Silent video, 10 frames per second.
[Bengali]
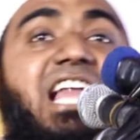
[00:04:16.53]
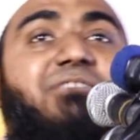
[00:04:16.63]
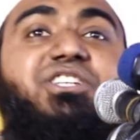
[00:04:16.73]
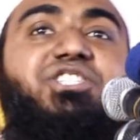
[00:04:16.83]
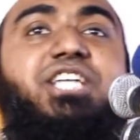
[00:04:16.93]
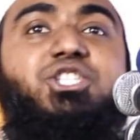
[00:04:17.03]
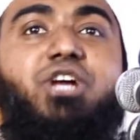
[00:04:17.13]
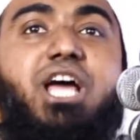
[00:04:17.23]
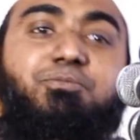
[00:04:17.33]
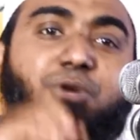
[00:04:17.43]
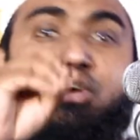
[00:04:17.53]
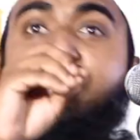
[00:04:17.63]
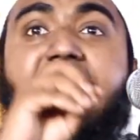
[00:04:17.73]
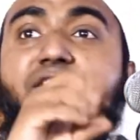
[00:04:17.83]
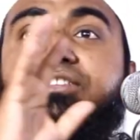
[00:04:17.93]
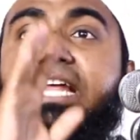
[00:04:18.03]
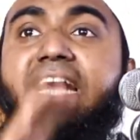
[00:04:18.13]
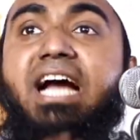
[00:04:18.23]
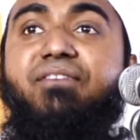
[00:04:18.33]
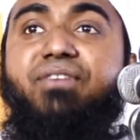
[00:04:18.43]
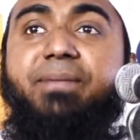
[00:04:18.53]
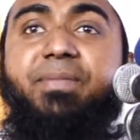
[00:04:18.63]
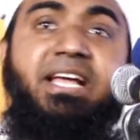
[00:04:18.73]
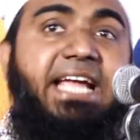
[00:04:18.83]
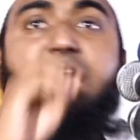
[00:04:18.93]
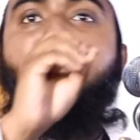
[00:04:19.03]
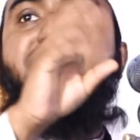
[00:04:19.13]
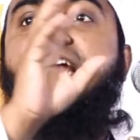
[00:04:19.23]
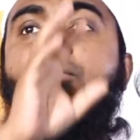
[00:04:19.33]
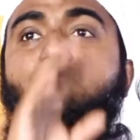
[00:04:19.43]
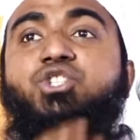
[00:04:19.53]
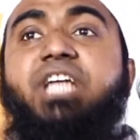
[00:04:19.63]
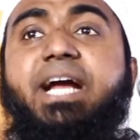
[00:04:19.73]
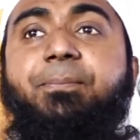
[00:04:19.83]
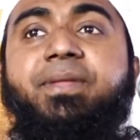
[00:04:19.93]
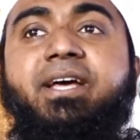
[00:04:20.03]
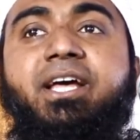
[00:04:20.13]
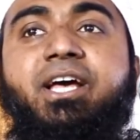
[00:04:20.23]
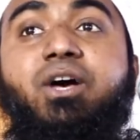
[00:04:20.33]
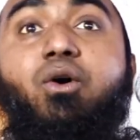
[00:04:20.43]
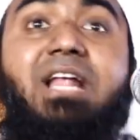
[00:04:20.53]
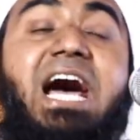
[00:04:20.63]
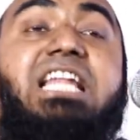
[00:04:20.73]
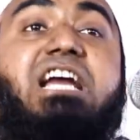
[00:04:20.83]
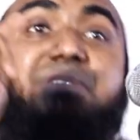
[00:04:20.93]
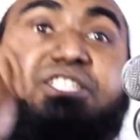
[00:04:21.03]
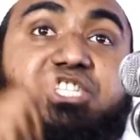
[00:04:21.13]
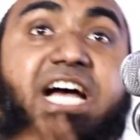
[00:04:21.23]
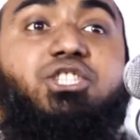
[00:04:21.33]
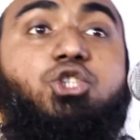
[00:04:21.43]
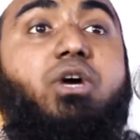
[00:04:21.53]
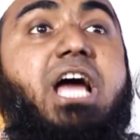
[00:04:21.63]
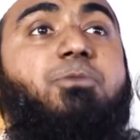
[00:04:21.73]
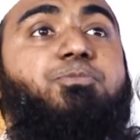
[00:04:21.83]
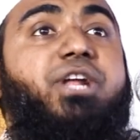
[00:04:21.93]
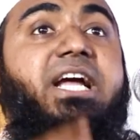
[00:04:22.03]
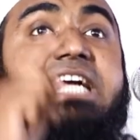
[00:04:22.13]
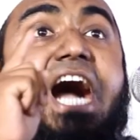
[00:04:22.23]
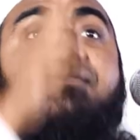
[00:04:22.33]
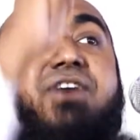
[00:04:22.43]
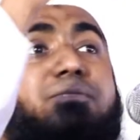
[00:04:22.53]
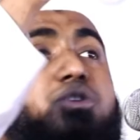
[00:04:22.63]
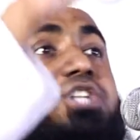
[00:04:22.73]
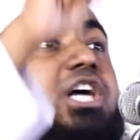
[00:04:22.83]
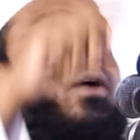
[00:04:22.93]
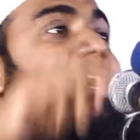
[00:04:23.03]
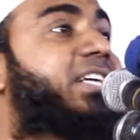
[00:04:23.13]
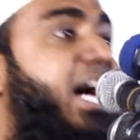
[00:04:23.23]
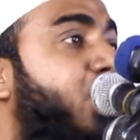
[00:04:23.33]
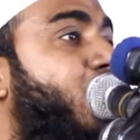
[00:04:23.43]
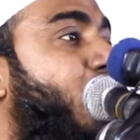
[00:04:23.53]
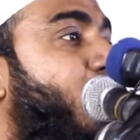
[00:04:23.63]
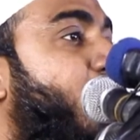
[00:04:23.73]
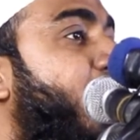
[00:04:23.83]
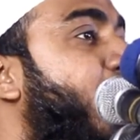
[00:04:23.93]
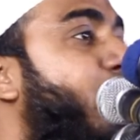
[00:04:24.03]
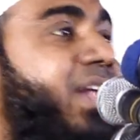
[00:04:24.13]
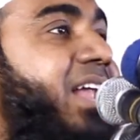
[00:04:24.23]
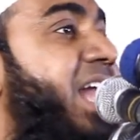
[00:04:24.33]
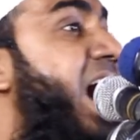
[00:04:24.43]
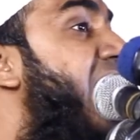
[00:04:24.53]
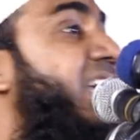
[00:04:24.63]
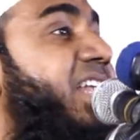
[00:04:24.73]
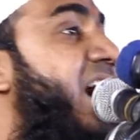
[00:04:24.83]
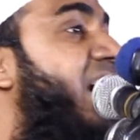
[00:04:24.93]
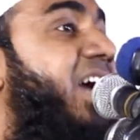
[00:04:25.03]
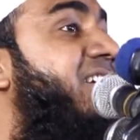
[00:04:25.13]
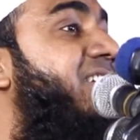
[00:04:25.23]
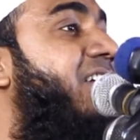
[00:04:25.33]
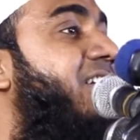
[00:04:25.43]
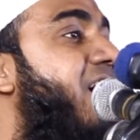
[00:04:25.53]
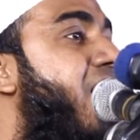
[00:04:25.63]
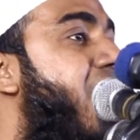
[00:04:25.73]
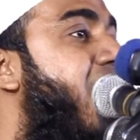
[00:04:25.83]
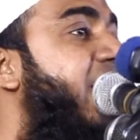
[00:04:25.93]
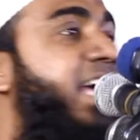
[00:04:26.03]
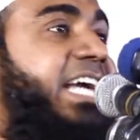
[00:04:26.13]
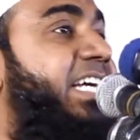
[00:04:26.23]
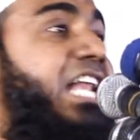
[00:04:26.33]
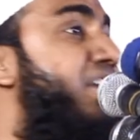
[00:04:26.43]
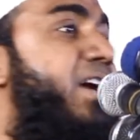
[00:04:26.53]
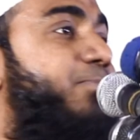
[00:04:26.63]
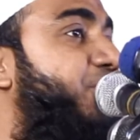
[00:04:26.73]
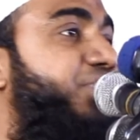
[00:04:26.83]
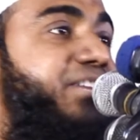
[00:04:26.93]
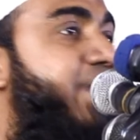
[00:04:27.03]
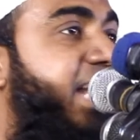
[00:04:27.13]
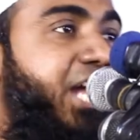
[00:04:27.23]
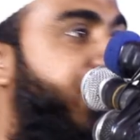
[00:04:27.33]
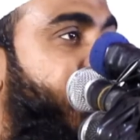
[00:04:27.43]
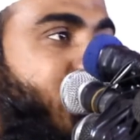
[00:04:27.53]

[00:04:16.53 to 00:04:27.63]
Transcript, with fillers: আল্লাহ বিশ্বাস করার পরেও কেন তারা কাফের কেন তারা মোর্শেক ওরা আল্লাহ বিশ্বাস করার পরে কাফের মুর্শেক হওয়ার কারণ হলো ওরা লা ইলাহা ইল্লাল্লাহ এই কালেমার প্রতি ইমান আনয়ন